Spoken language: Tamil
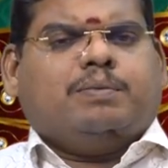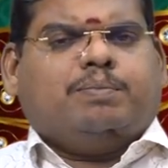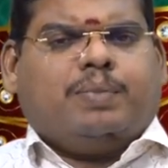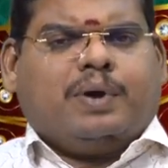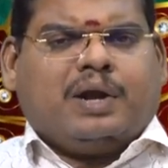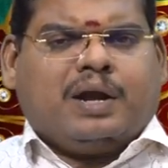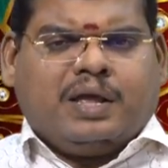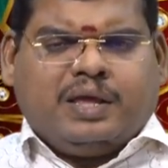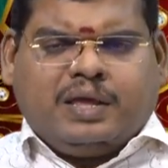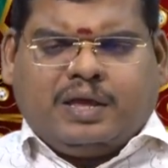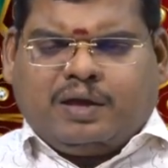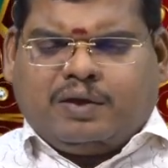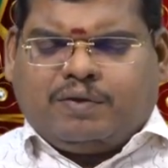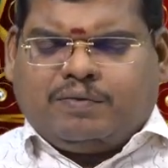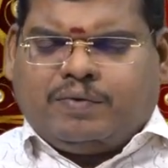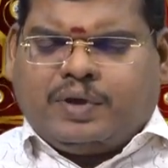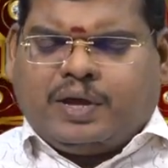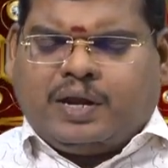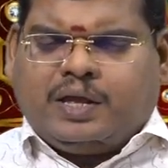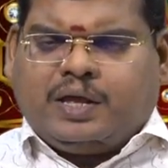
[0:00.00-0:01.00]
பழைய
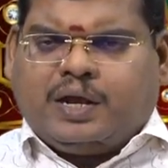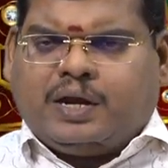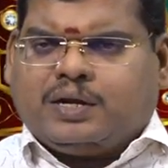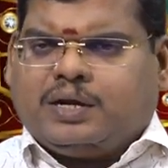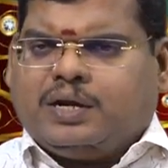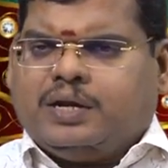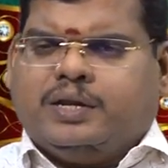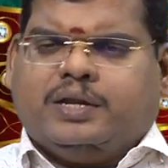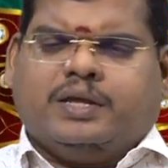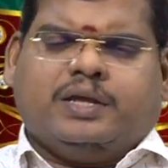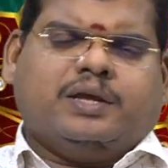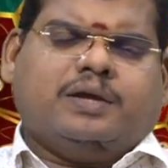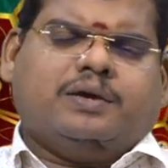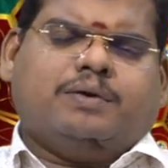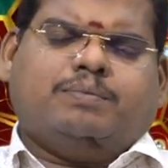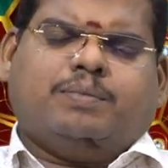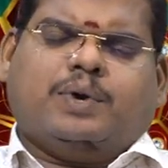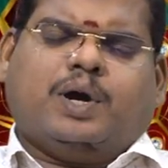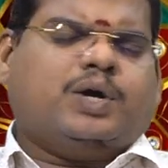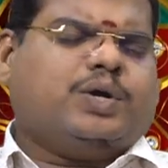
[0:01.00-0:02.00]
வேலையாட்களை நீங்கள்
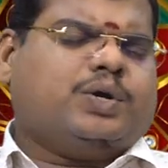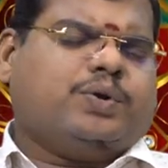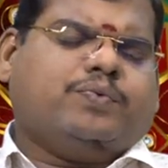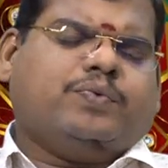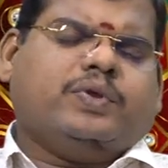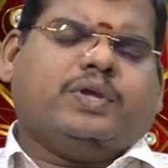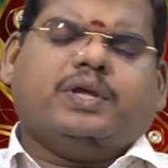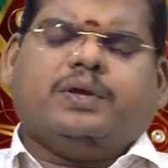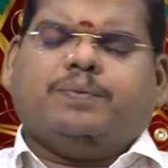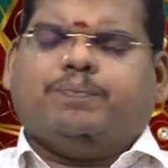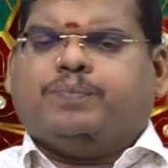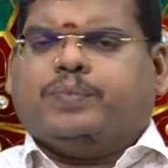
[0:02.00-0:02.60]
மாற்றுவீங்க